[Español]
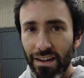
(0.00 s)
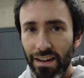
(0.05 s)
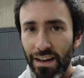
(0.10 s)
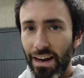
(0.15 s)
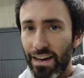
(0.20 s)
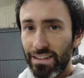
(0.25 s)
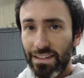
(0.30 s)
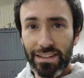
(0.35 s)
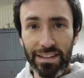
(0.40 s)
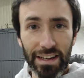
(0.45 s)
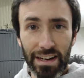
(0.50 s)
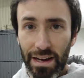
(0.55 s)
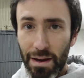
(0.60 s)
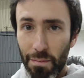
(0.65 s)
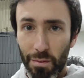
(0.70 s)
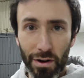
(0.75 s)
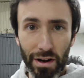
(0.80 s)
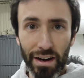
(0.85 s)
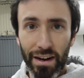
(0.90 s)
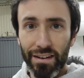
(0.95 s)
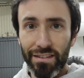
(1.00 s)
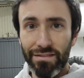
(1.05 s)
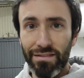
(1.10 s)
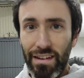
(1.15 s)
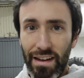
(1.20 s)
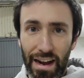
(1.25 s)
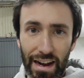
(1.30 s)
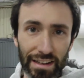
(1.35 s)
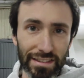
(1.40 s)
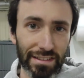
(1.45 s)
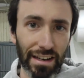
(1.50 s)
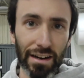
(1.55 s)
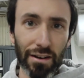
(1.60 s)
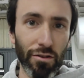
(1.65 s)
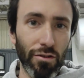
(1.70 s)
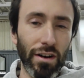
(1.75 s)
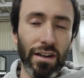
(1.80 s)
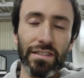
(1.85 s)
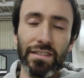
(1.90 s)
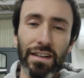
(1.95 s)
es que te tienes que poner a
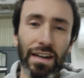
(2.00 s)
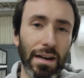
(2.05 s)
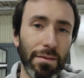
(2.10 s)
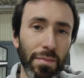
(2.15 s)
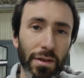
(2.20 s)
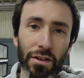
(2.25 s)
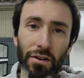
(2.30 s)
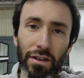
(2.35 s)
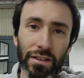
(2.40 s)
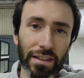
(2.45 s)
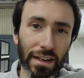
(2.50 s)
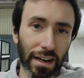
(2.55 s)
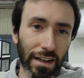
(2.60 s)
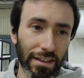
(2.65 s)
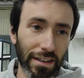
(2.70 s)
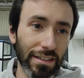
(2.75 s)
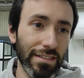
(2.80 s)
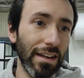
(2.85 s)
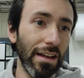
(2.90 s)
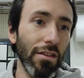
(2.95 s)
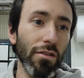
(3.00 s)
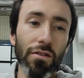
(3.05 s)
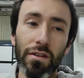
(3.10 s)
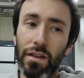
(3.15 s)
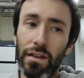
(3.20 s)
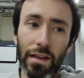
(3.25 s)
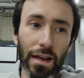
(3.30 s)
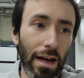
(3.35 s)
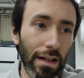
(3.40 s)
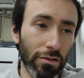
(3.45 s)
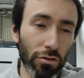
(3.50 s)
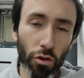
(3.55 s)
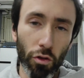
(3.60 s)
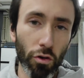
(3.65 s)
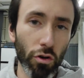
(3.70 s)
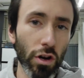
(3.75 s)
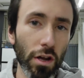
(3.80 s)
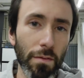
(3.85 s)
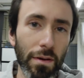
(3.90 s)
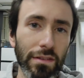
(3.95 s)
saco, a sacar pedidos que tienes atrasados y a todo
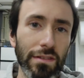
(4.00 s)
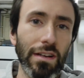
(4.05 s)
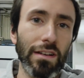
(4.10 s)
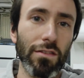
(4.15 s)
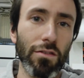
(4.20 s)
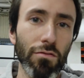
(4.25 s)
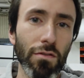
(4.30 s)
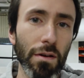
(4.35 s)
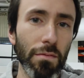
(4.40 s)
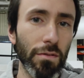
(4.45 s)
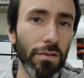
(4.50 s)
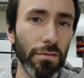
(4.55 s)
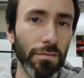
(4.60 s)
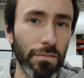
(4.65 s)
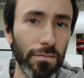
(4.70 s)
lo que va entrando nuevo.